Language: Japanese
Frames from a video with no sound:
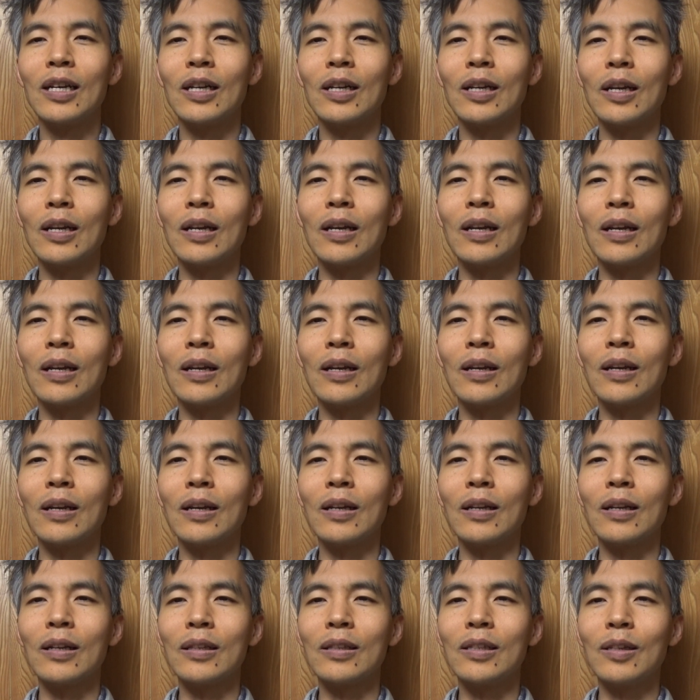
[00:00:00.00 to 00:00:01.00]

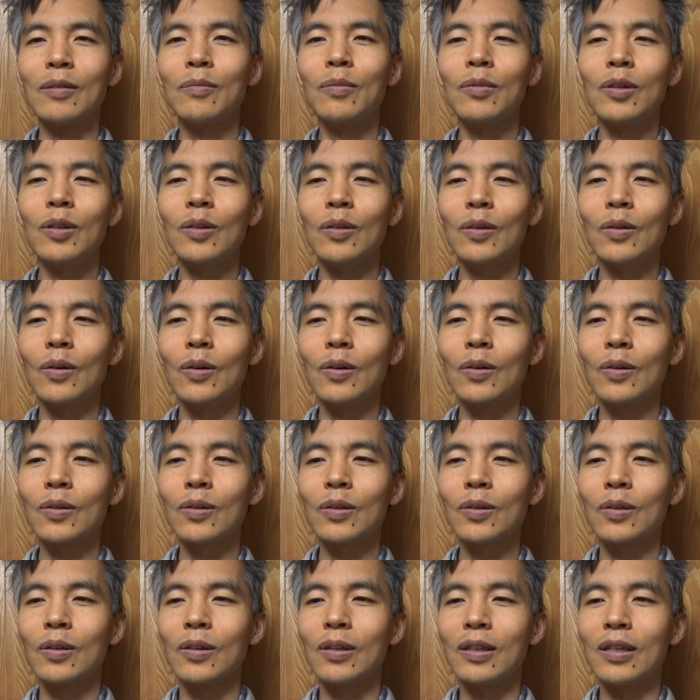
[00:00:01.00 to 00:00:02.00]
えー、自分の
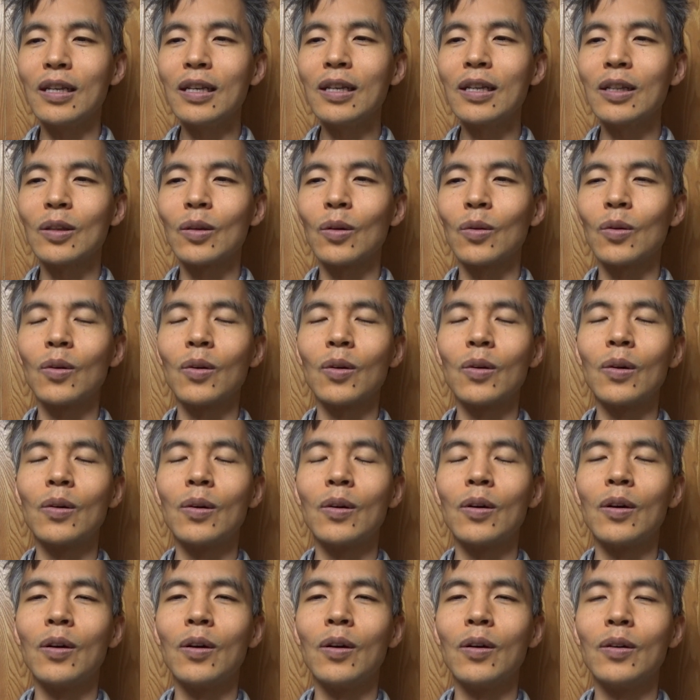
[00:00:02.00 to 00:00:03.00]
いいところ
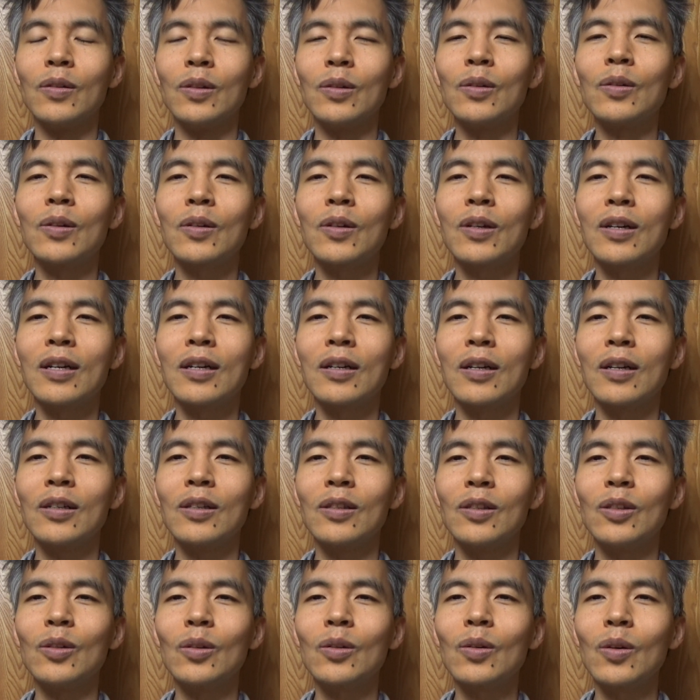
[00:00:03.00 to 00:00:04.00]
を 10,
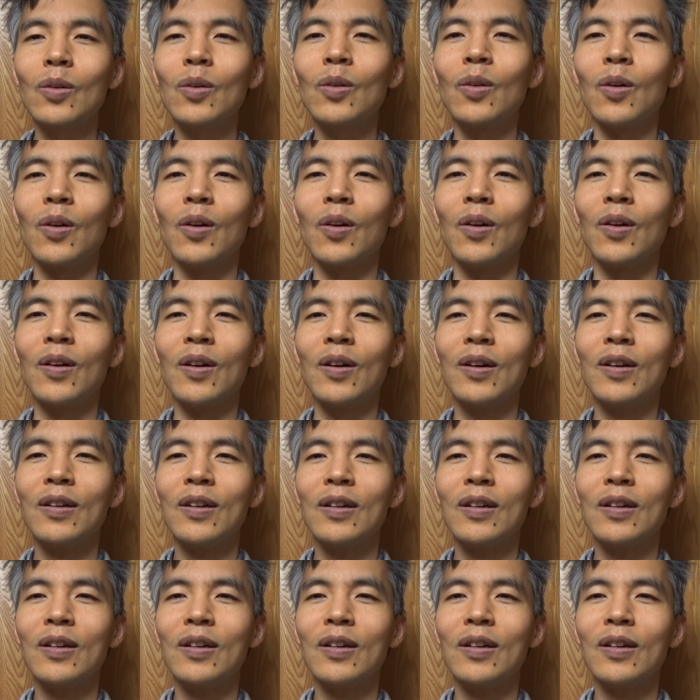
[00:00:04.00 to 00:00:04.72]
10個